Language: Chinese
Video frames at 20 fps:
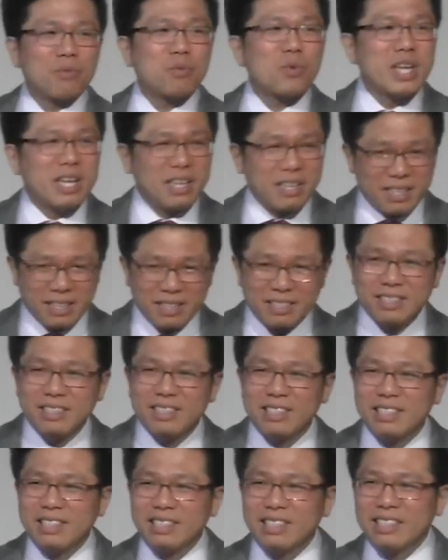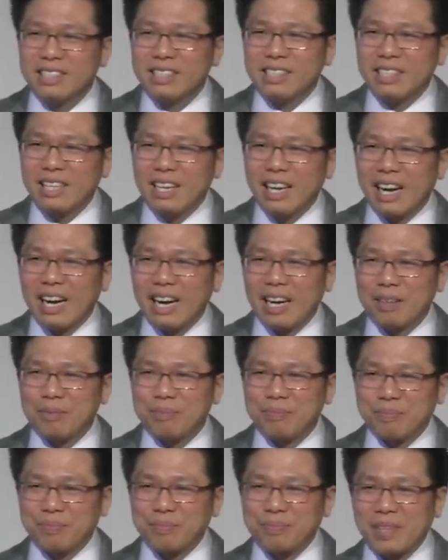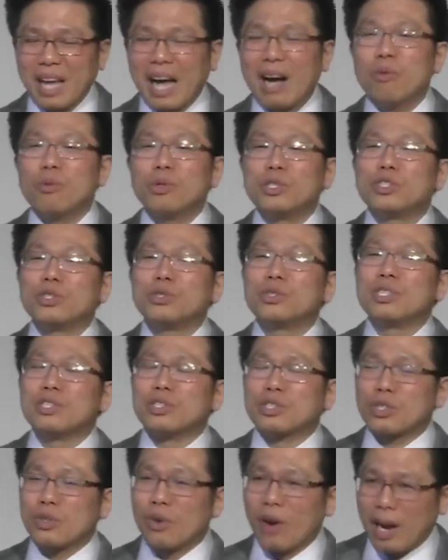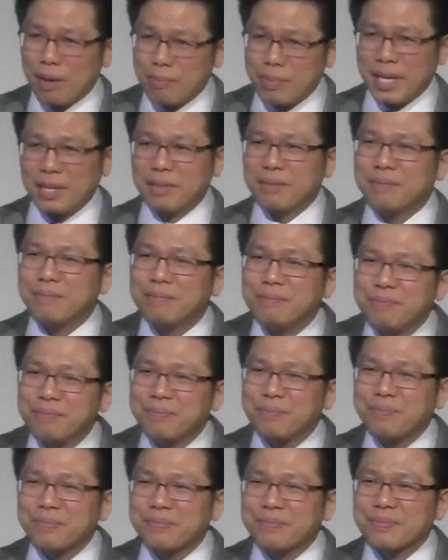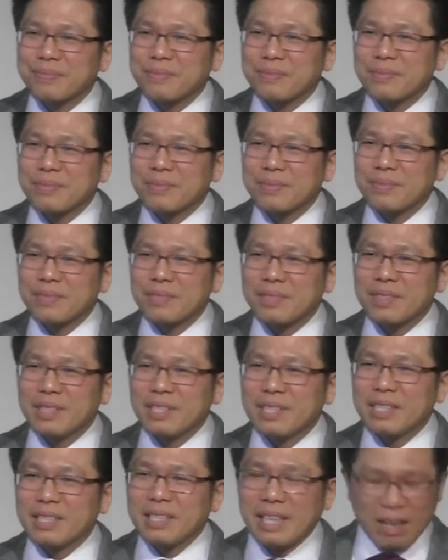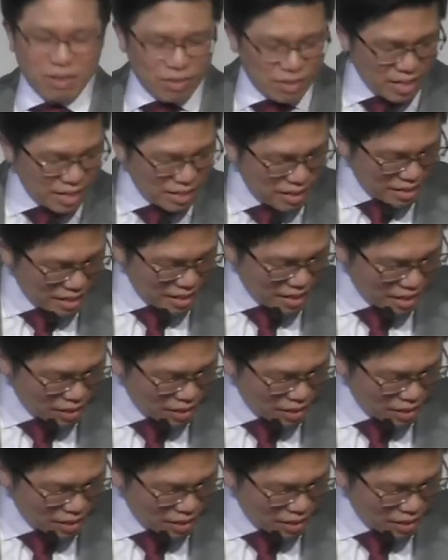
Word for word: 如果你以为呢，你的一个星期是非常困难的，你会如何的来去